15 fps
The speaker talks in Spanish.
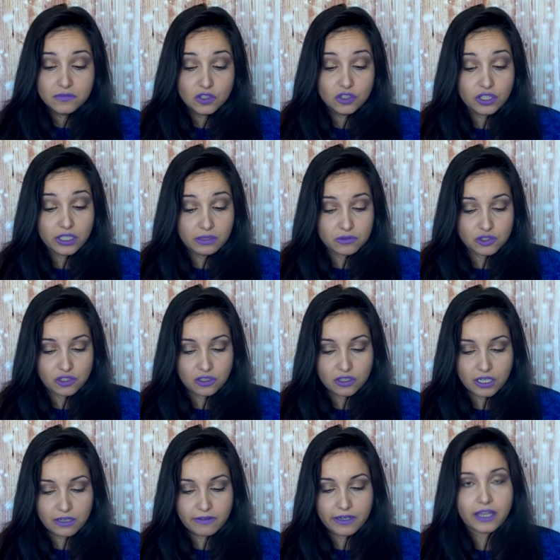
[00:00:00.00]
No tiene mucho
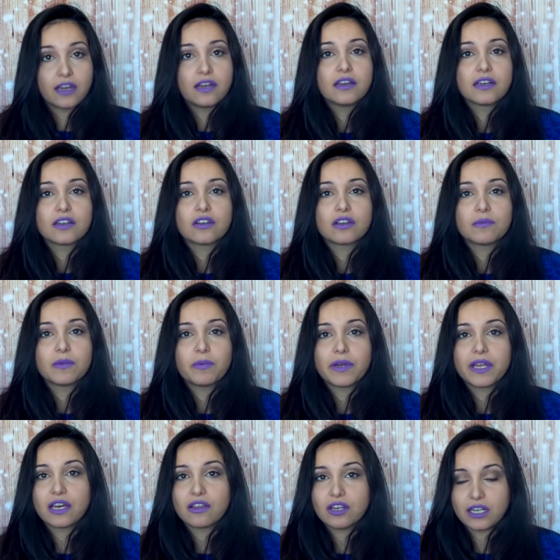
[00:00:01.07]
olor, la verdad. Creo que me he
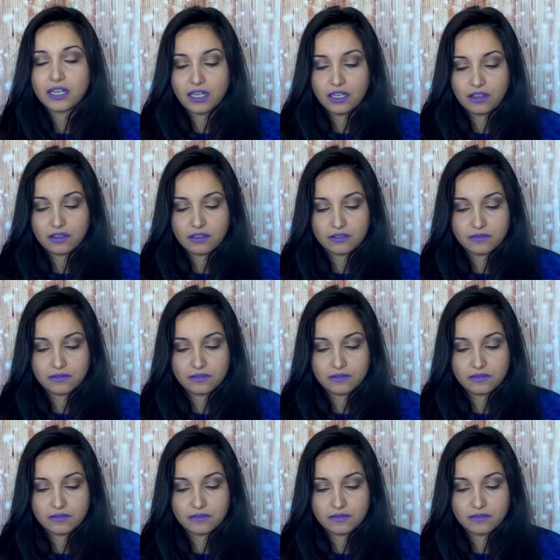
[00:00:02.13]
brindado la nariz.